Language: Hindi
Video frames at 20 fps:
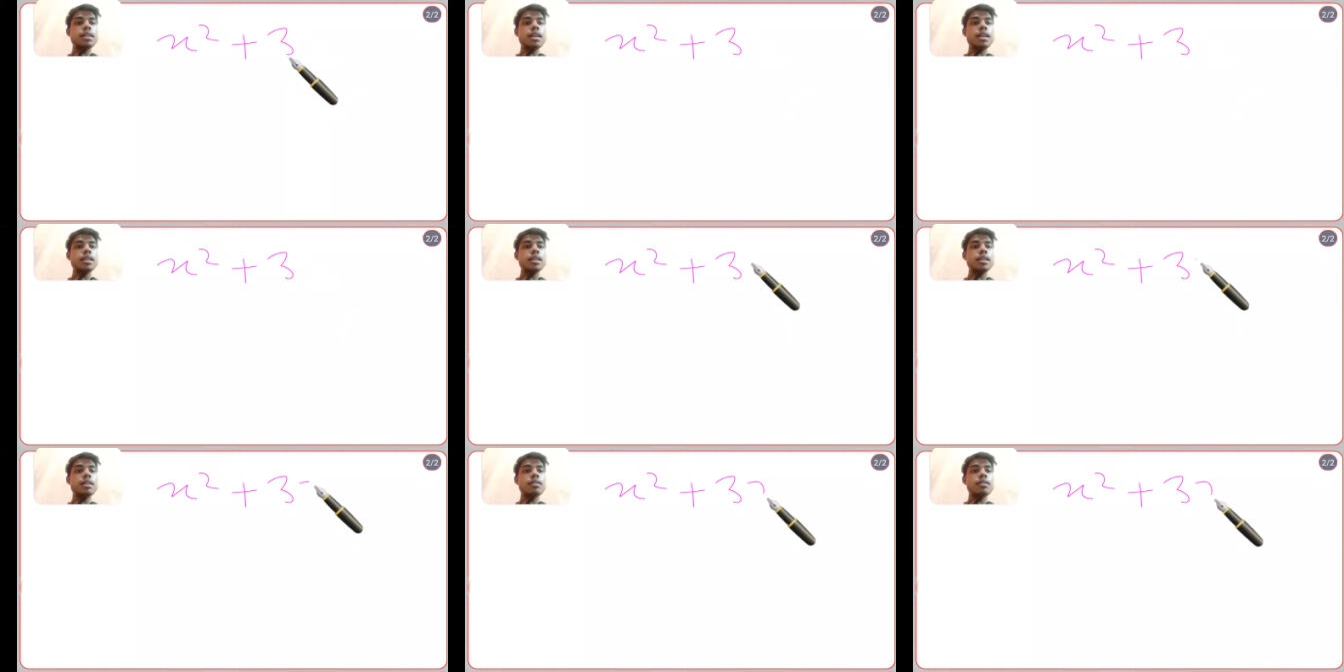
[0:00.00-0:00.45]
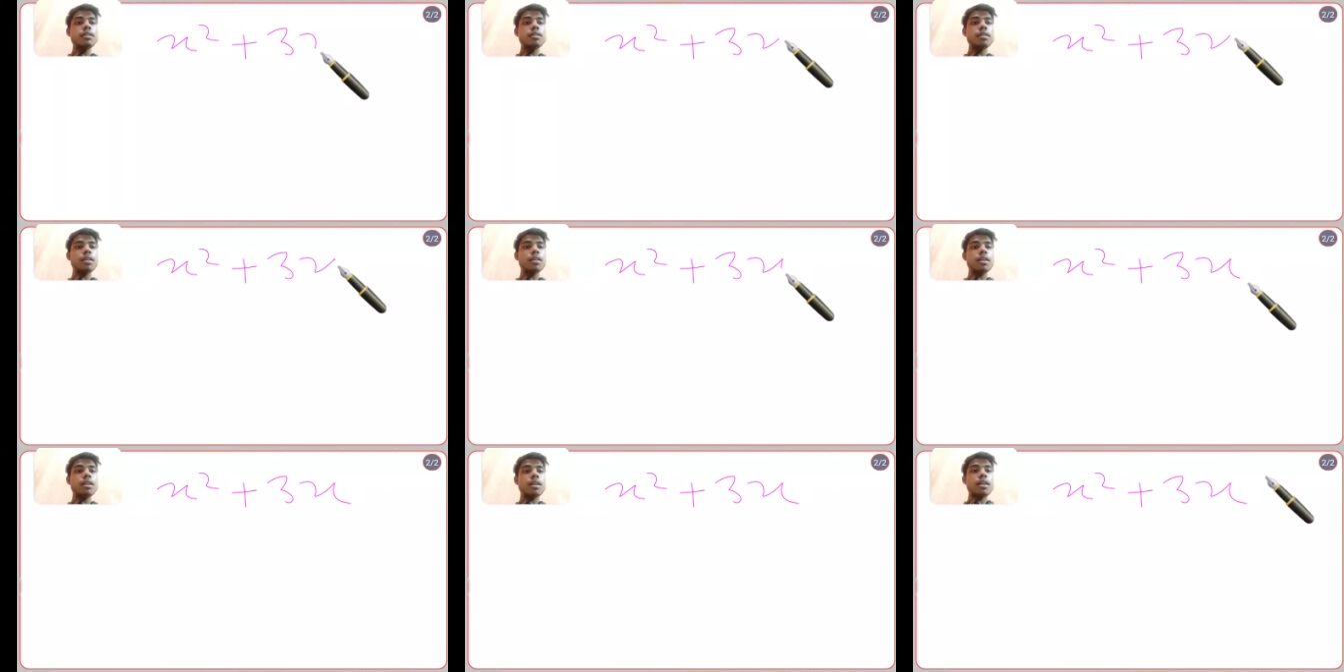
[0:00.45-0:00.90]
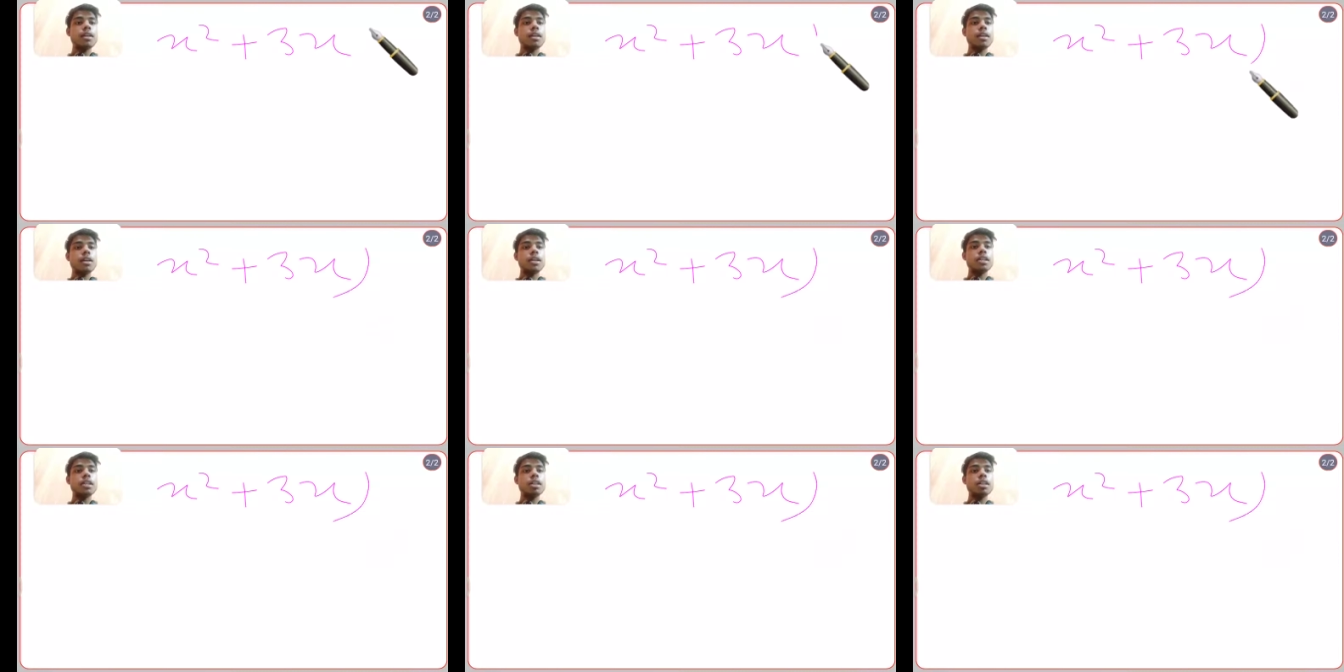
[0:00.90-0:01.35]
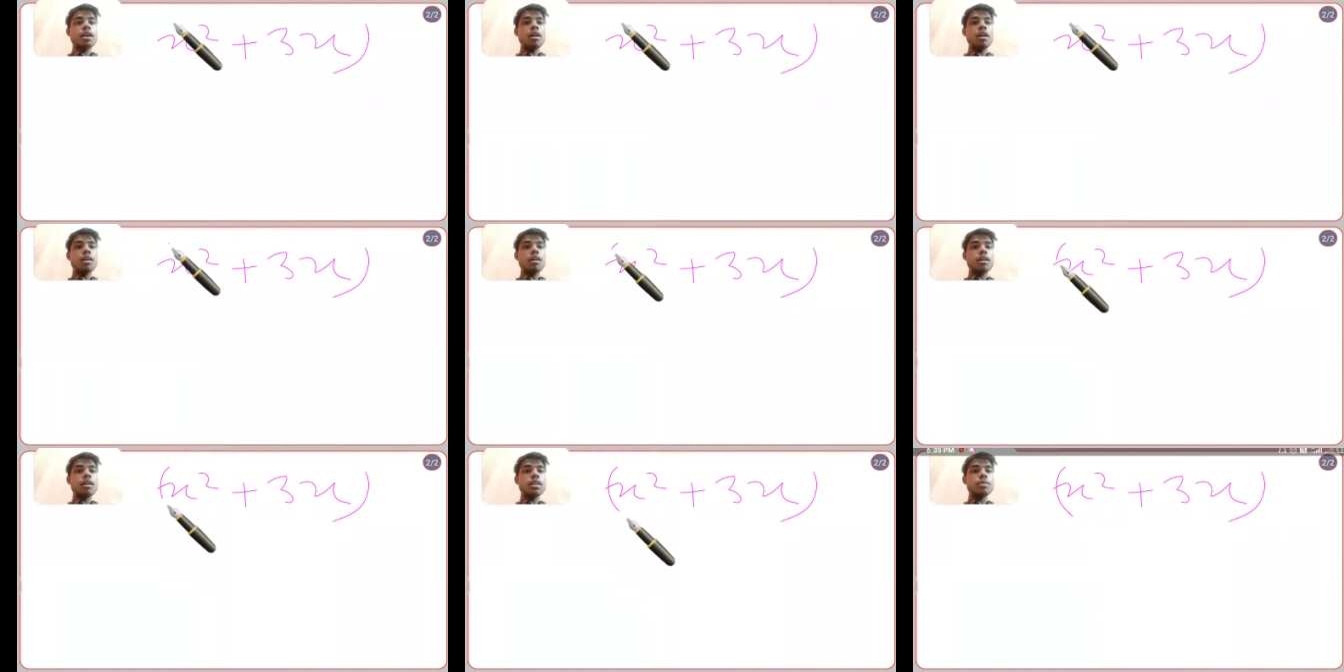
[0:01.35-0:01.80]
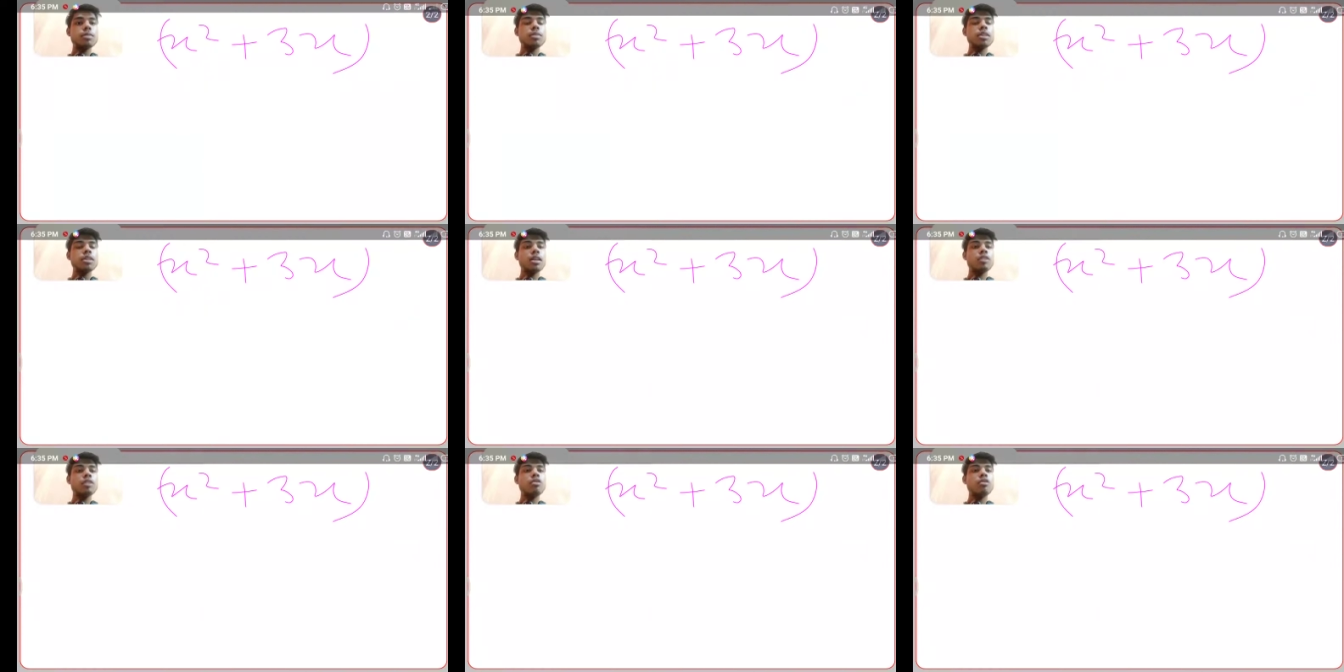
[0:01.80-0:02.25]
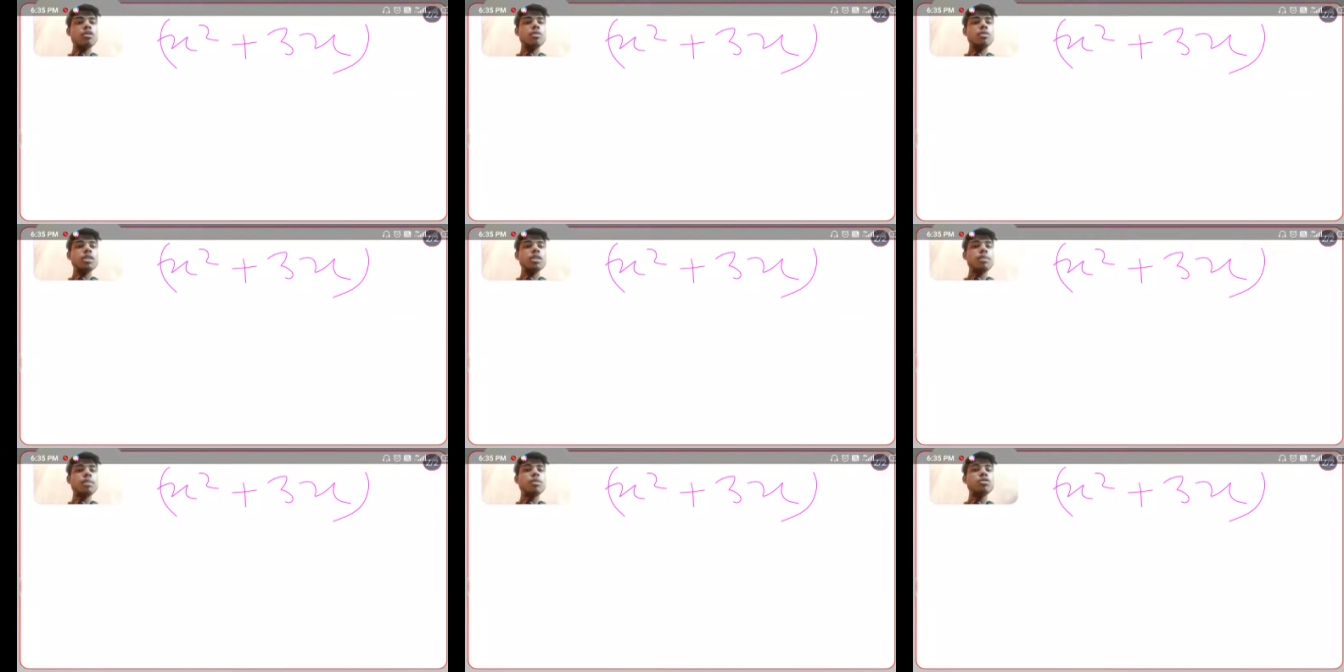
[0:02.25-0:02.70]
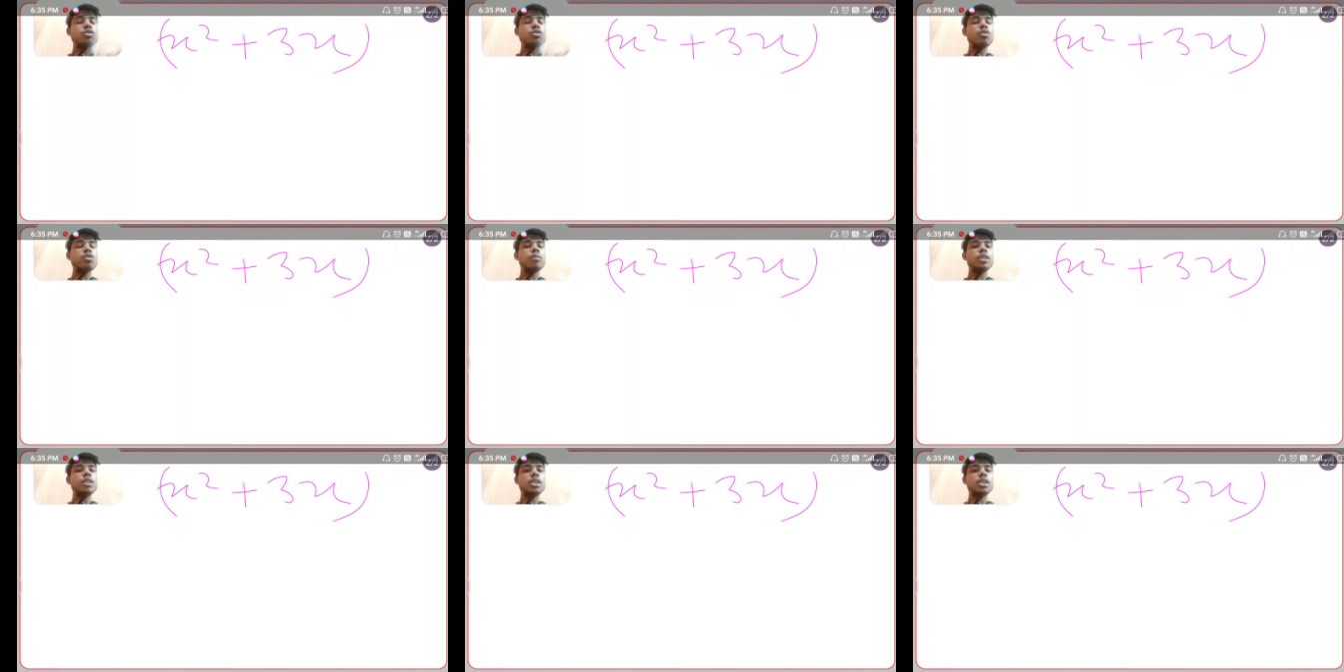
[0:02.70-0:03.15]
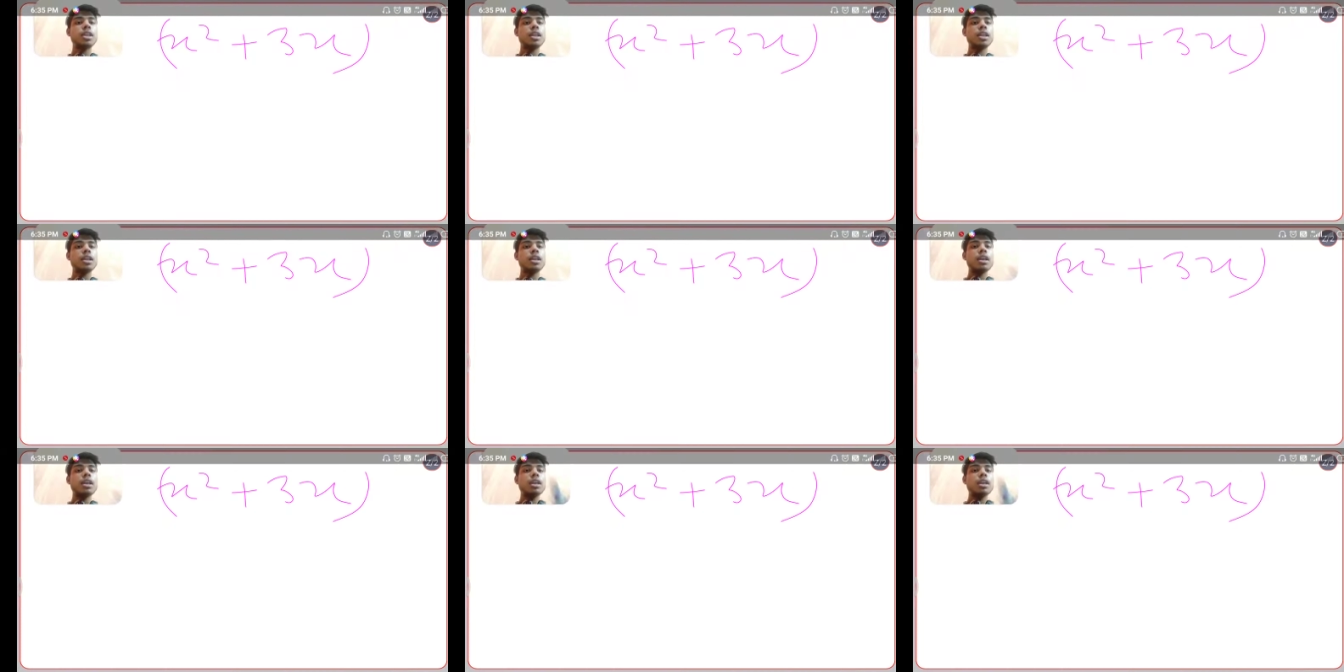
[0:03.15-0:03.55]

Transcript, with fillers: था ना इसका इसमें इन दोनों में से हमें कुछ कॉमन चाहिए